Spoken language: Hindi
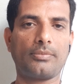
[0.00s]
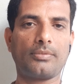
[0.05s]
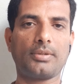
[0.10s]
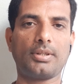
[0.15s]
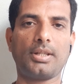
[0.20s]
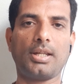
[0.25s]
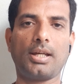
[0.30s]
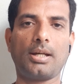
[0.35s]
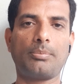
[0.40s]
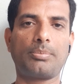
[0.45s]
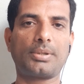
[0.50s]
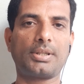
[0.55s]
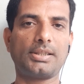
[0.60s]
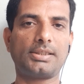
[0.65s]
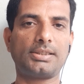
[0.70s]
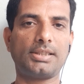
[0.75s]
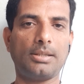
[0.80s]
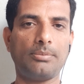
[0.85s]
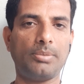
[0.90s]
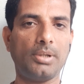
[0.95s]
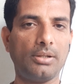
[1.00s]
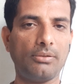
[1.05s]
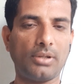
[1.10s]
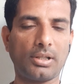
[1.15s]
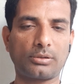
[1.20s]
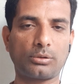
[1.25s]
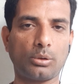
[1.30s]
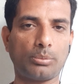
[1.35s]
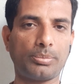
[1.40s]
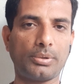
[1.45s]
ये अब किसी भी
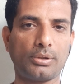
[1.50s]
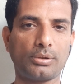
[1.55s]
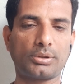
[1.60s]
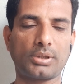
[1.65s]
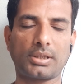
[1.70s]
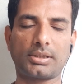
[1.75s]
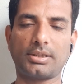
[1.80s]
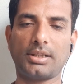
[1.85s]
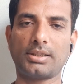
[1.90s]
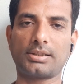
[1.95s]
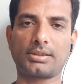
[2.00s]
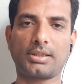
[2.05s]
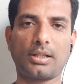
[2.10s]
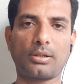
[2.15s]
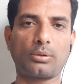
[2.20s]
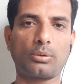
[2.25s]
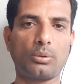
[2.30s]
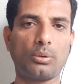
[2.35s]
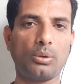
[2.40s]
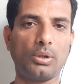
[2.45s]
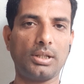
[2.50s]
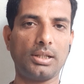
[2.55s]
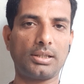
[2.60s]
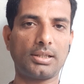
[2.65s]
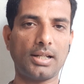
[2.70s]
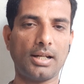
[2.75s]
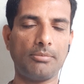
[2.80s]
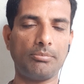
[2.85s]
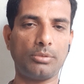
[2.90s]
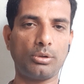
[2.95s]
वक्त ओपन हो सकती है इसका कोई
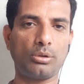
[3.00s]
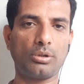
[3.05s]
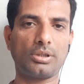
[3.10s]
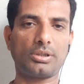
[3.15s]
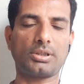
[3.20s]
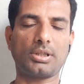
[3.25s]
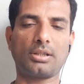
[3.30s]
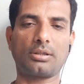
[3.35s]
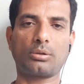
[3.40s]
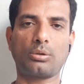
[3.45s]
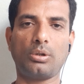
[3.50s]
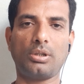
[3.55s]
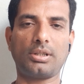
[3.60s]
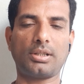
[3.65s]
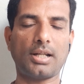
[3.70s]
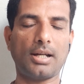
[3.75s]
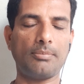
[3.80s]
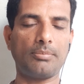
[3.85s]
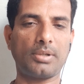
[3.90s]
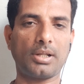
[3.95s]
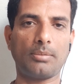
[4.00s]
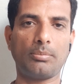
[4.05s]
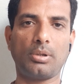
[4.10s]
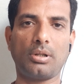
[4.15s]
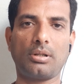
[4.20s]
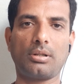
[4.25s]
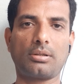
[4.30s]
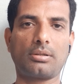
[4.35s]
टाइम ड्यूरेशन कोई टाइम टेबल